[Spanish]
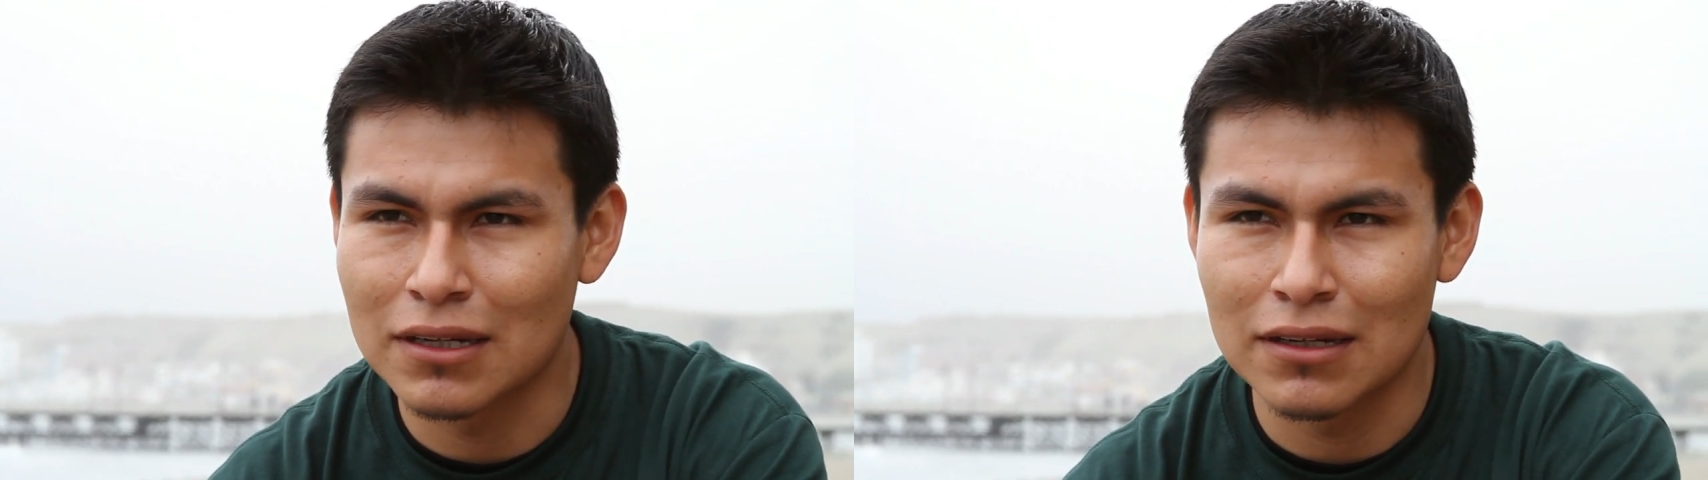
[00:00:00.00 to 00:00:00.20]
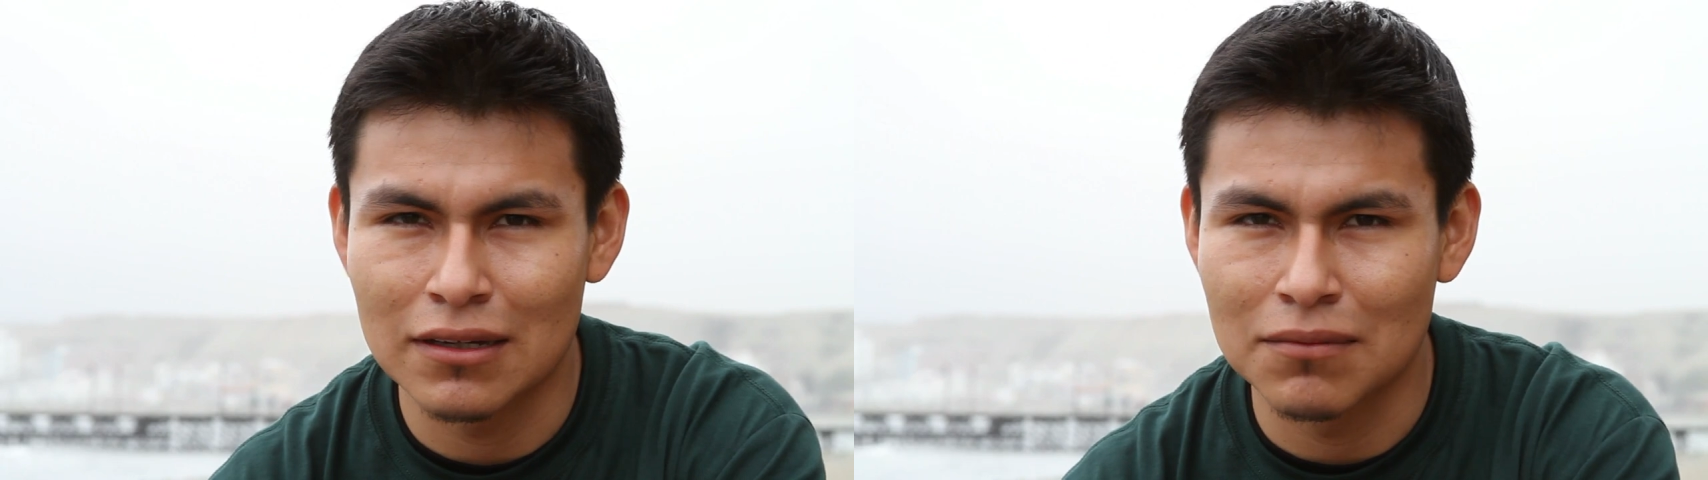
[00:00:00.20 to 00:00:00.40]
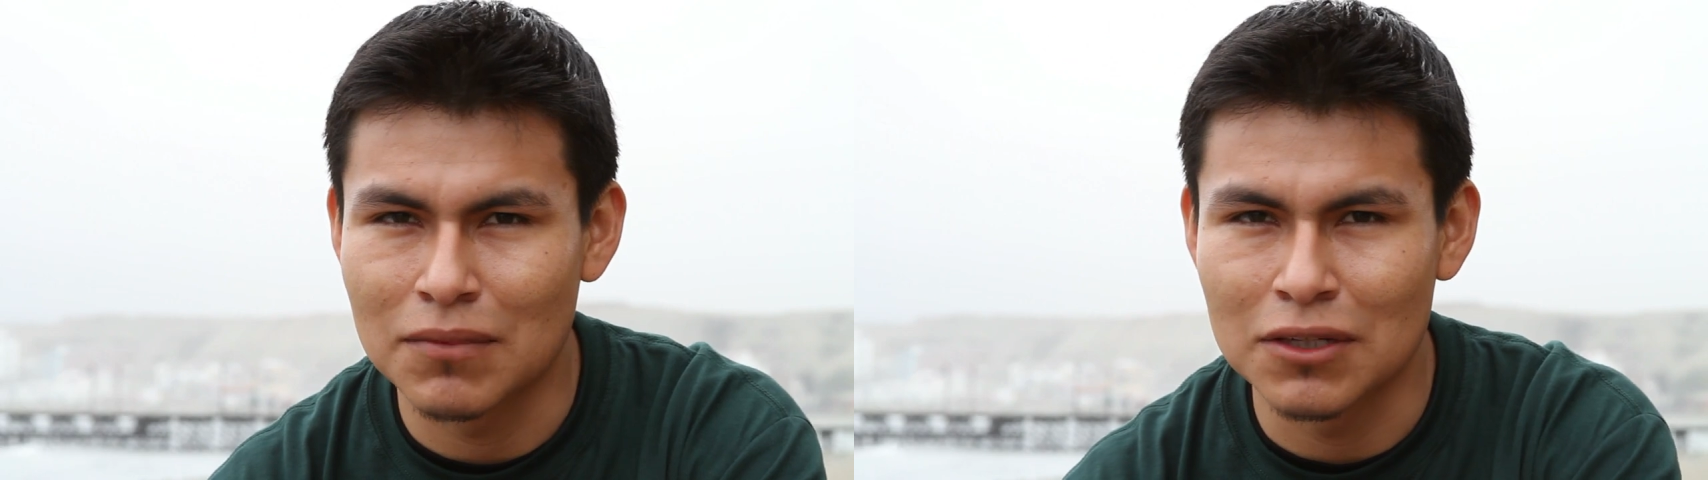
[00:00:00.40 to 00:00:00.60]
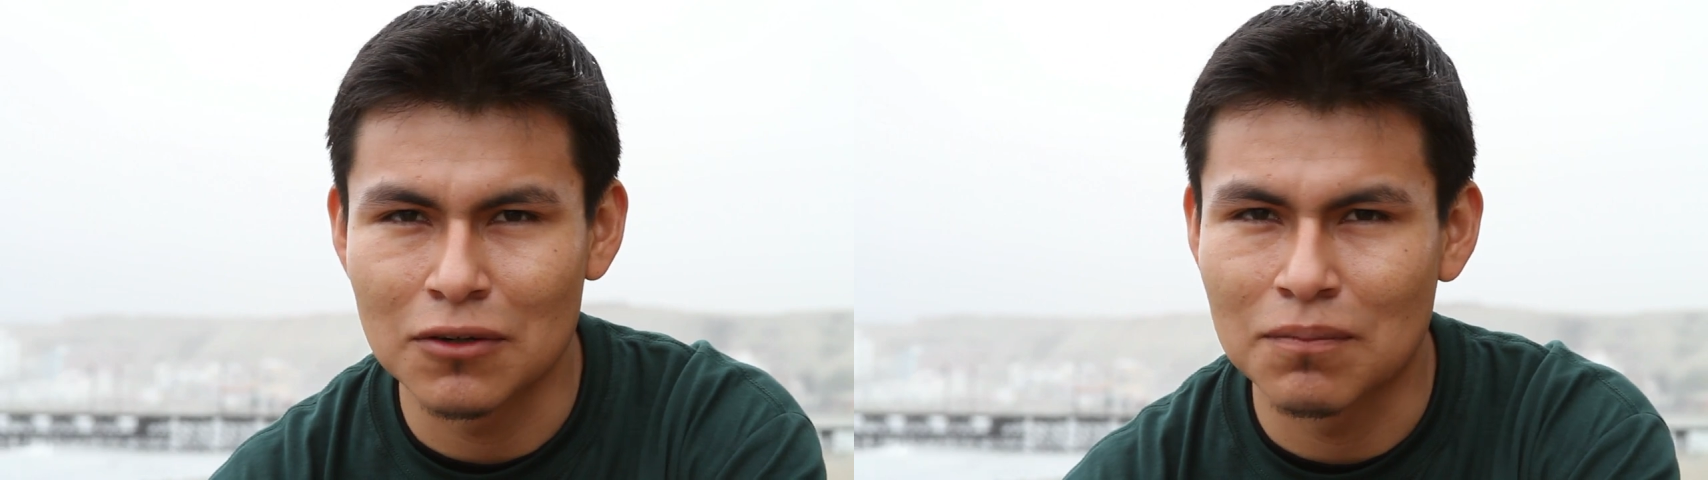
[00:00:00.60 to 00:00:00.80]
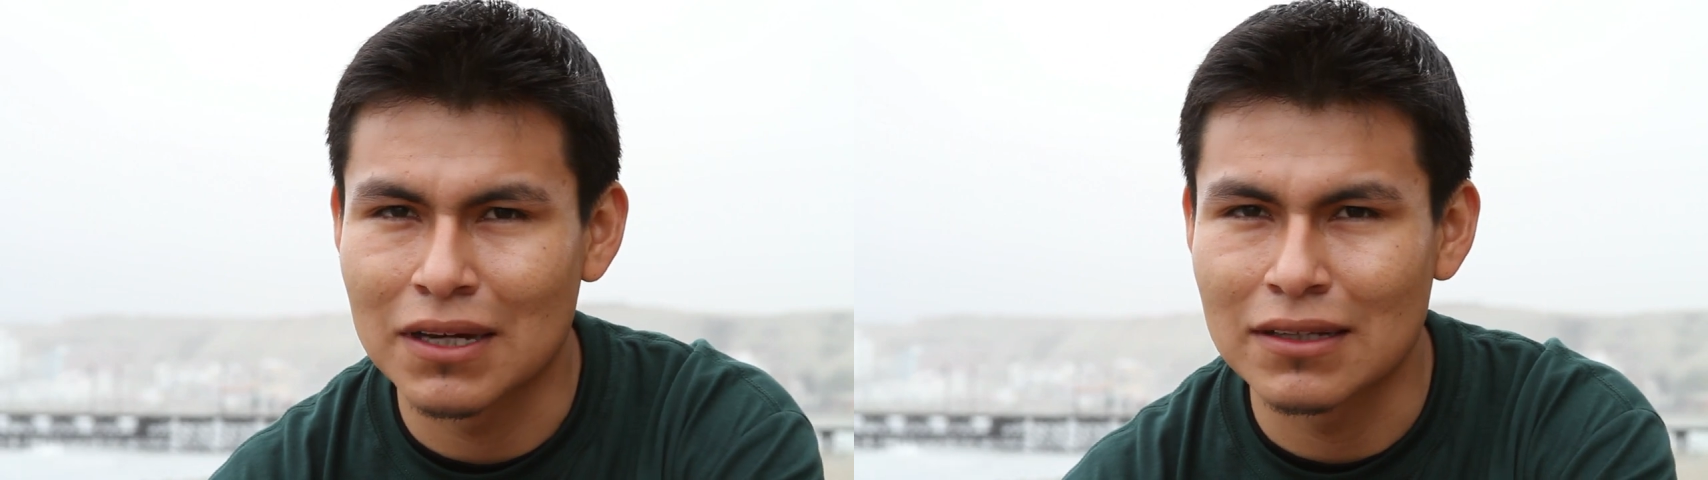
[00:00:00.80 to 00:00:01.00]
que a mayor
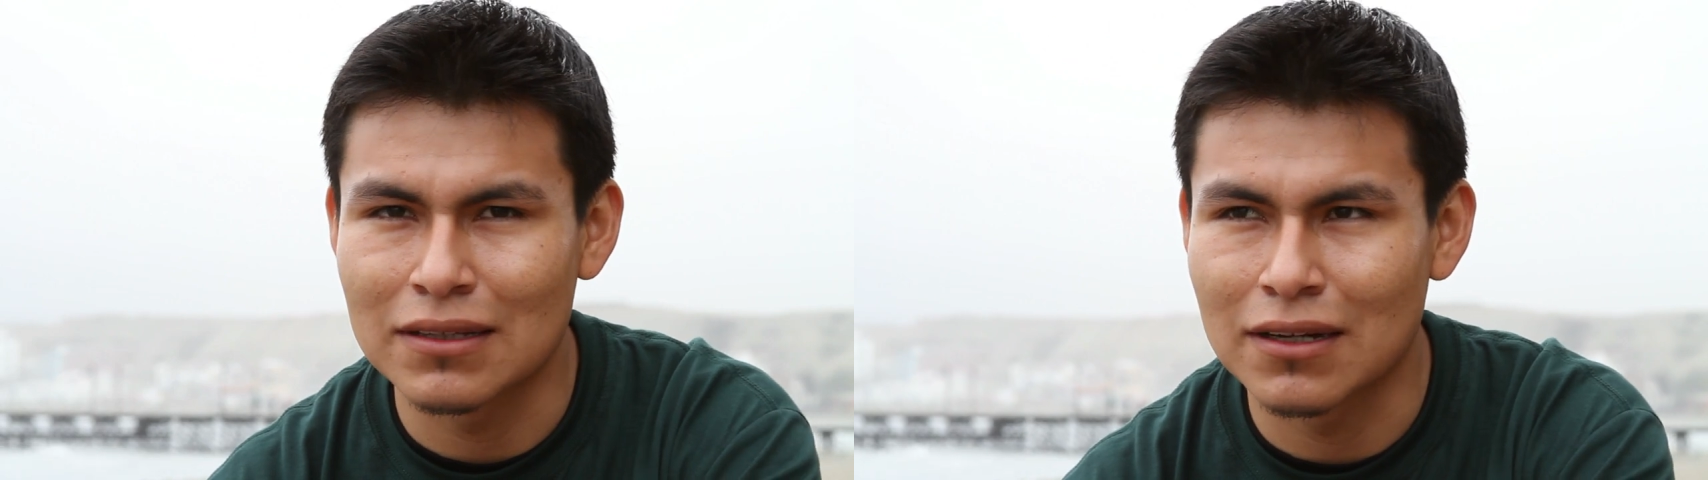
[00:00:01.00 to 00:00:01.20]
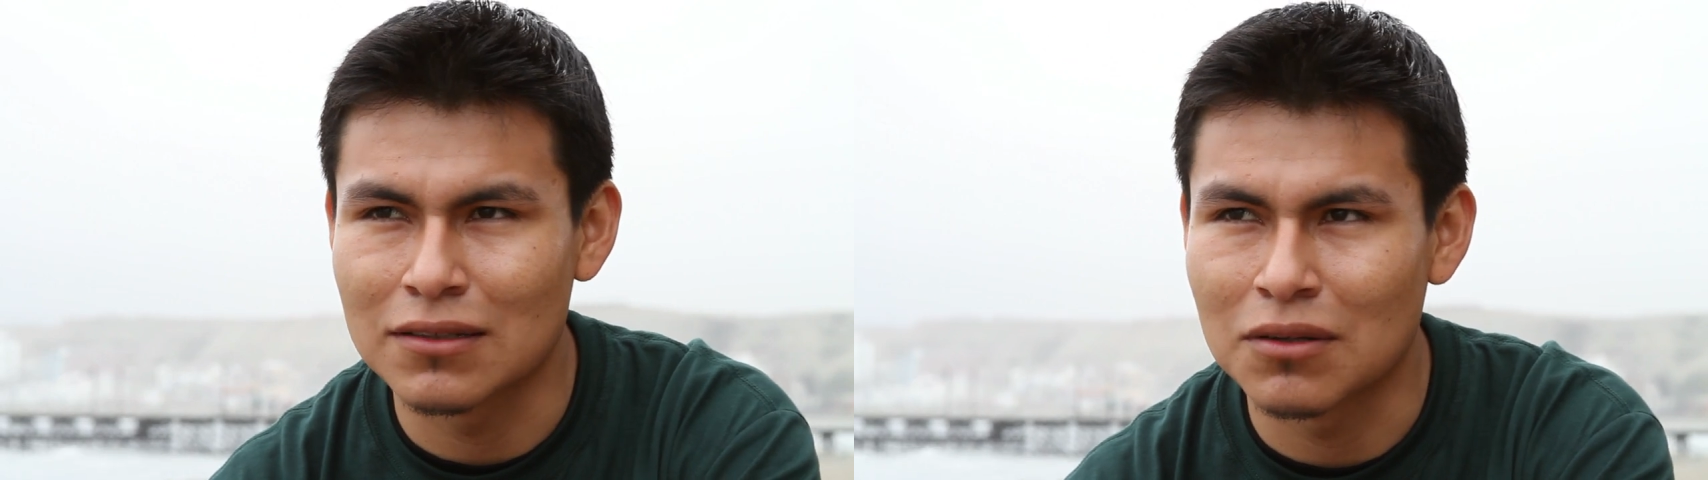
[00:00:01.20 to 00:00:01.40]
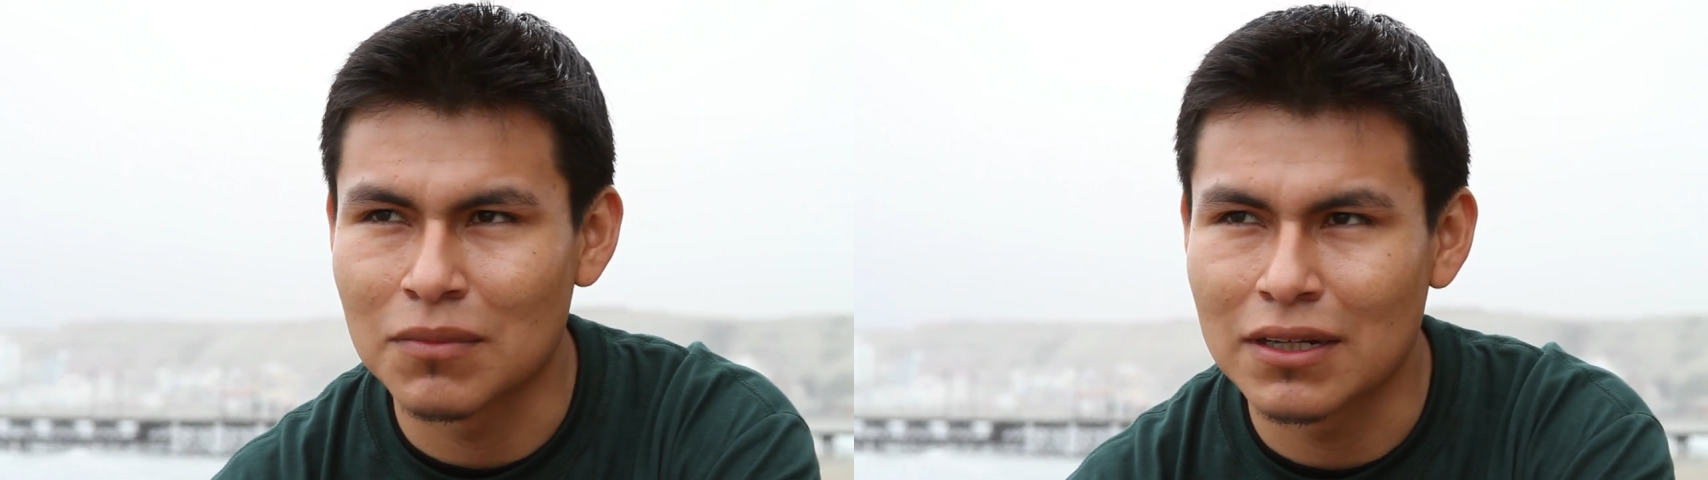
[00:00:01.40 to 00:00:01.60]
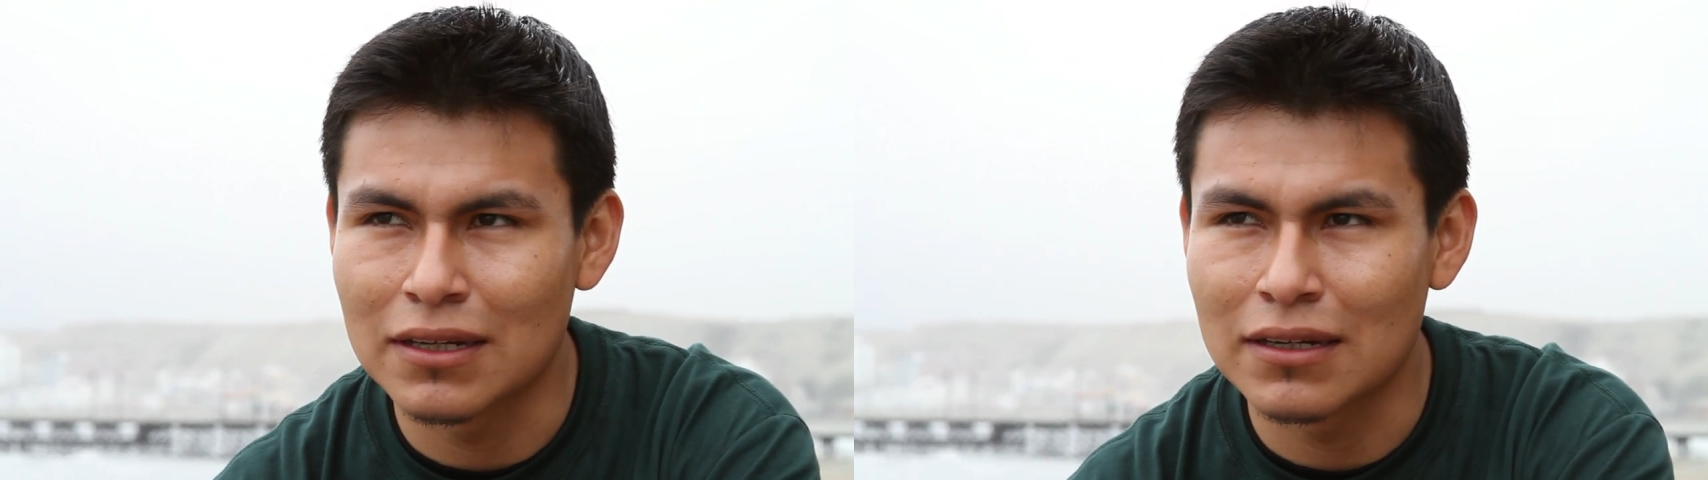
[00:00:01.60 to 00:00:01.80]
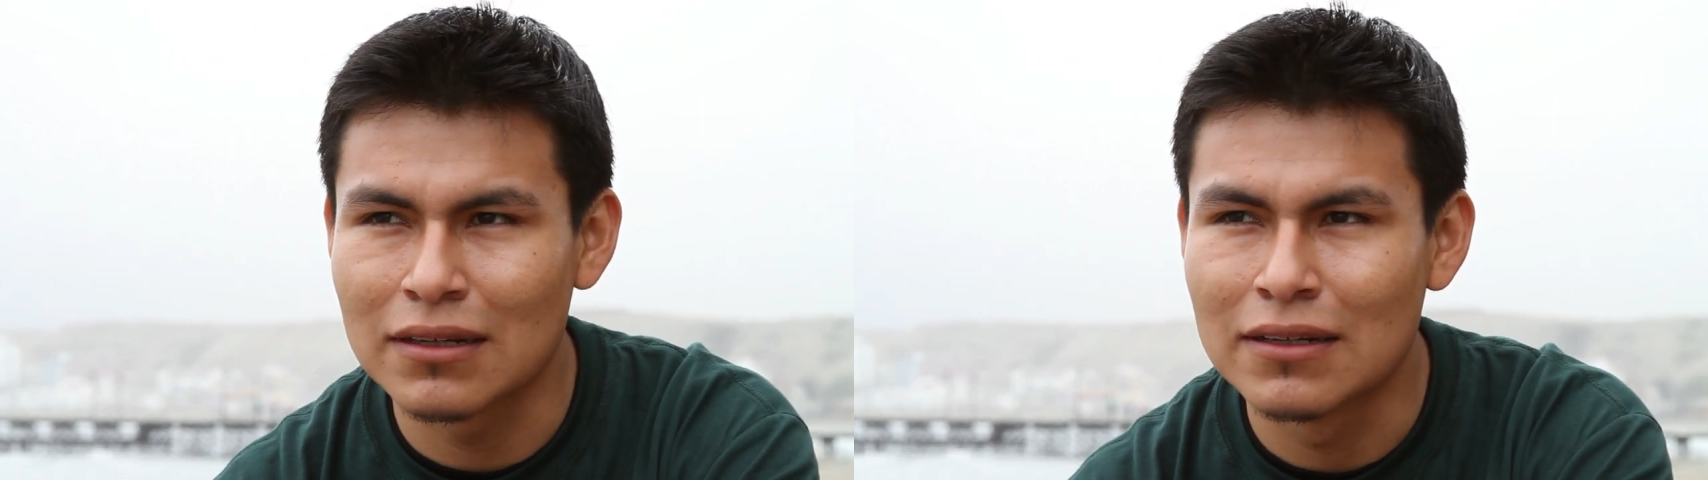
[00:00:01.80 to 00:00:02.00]
parte en
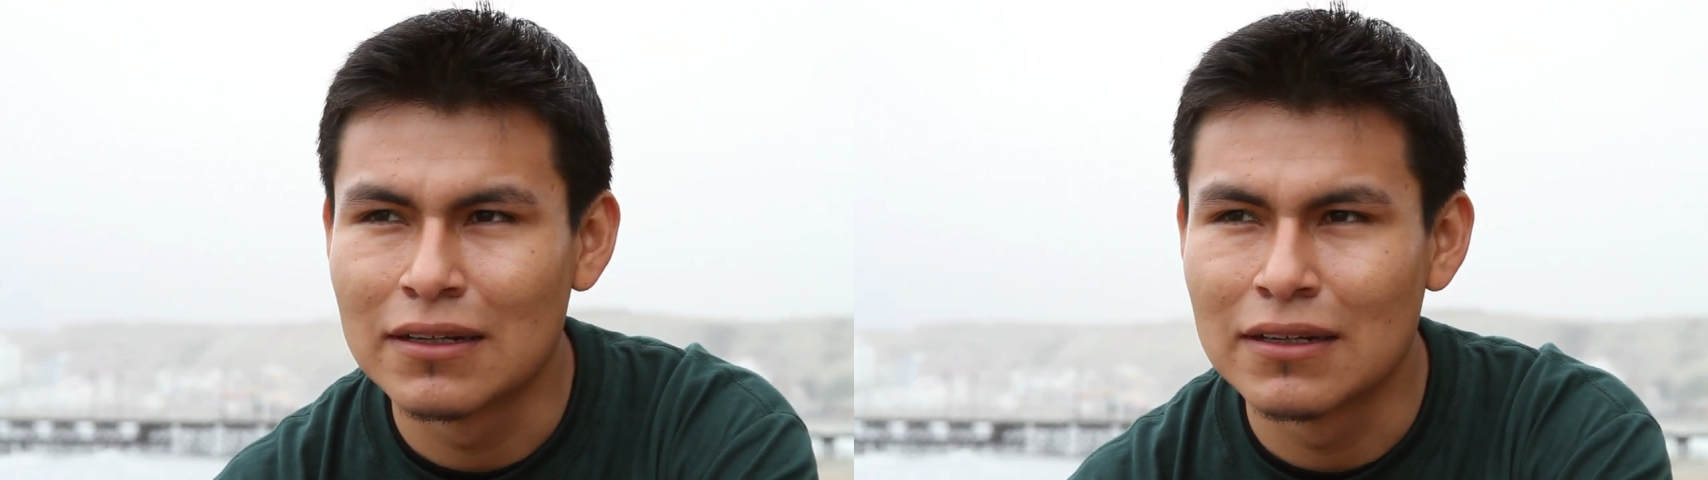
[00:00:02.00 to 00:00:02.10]
Latinoamérica.